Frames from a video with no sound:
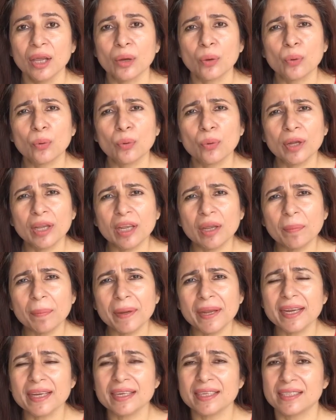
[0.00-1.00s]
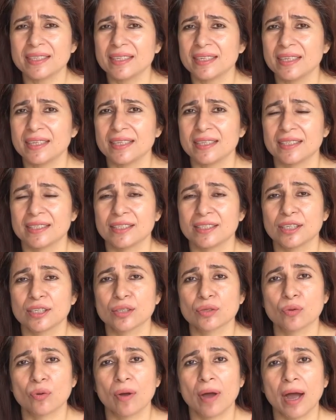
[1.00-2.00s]
कोई भी चीज़
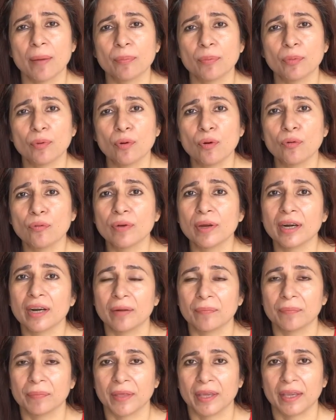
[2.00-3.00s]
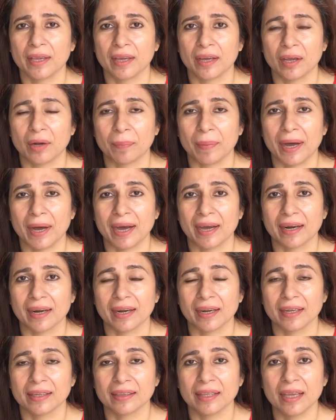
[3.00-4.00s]
जिसको आप ओवरकम नहीं कर पा
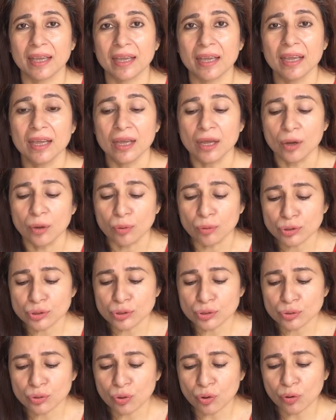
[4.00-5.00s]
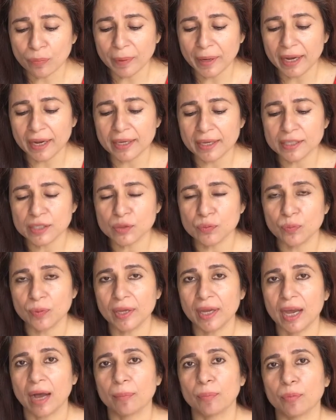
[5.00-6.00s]
रहे थे उसको भी इस
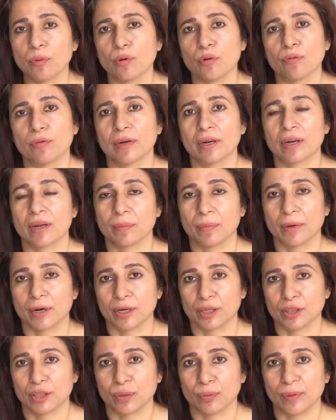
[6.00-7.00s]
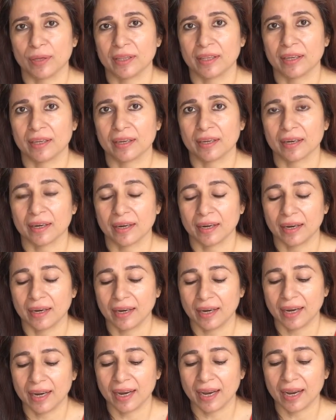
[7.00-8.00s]
वीक आप ओवरकम करते हुए दिख
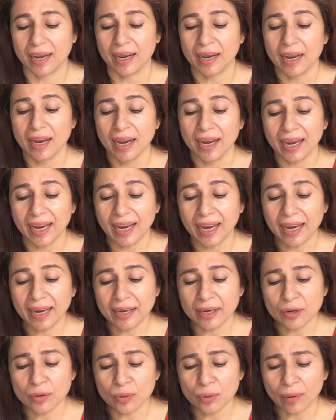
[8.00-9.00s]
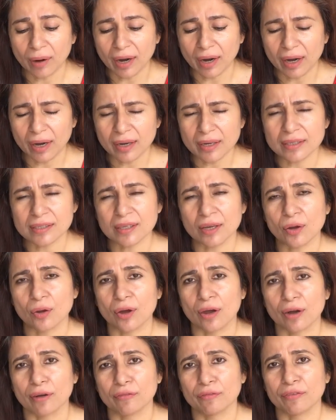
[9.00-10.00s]
रहे हैं एक यू you नो know, अलग सा
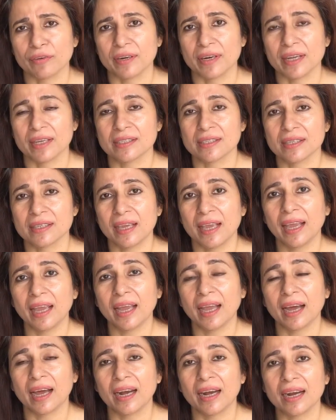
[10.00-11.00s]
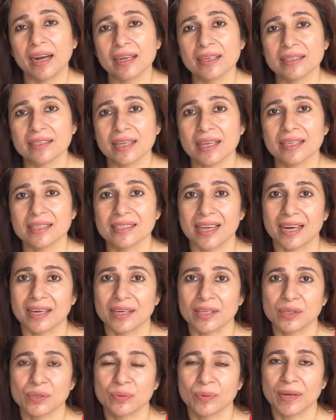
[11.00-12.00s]
कॉन्फिडेंस एक अलग सा
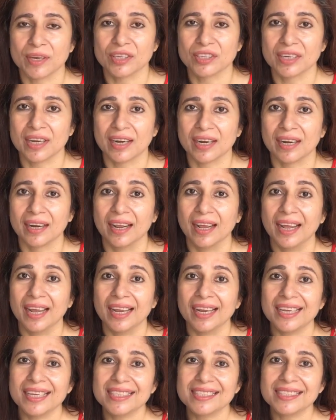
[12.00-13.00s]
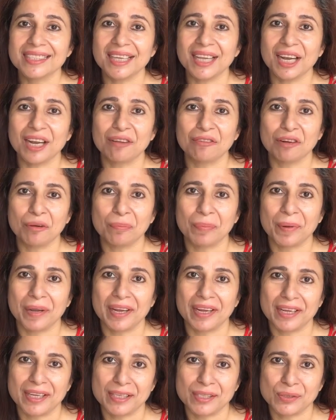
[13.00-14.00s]
सेटिस्फेक्शन किसी लेवल पे
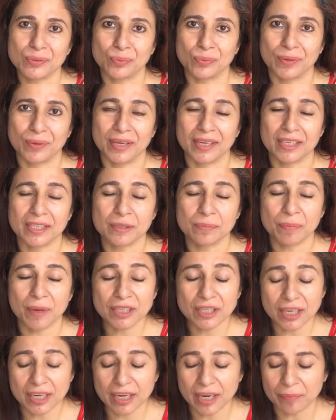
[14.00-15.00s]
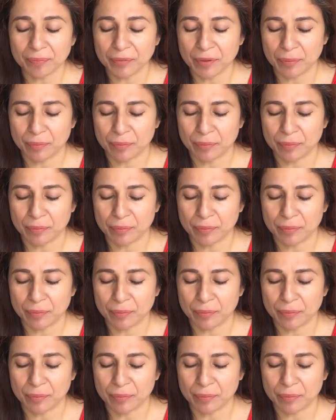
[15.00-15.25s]
इस वीक स्पेशली अपनी